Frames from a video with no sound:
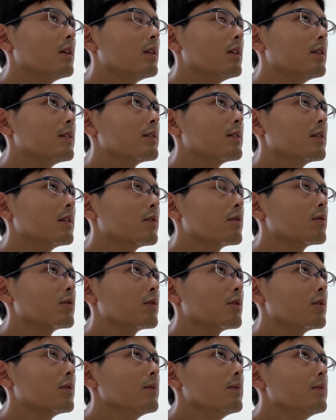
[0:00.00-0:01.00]
ですねそ
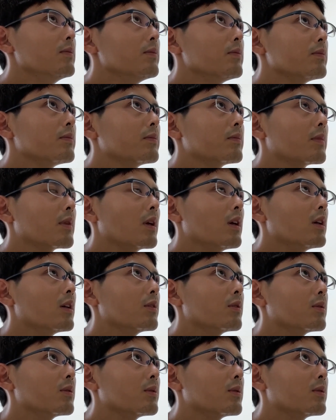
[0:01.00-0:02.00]
のあ
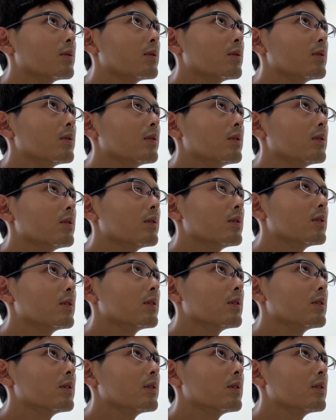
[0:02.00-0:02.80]
の